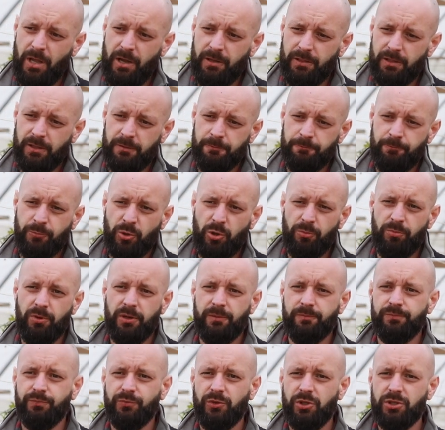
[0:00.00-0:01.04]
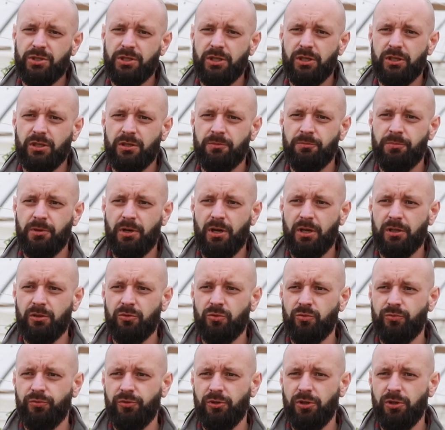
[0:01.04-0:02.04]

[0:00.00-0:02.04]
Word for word: na ten problem niskich temperatur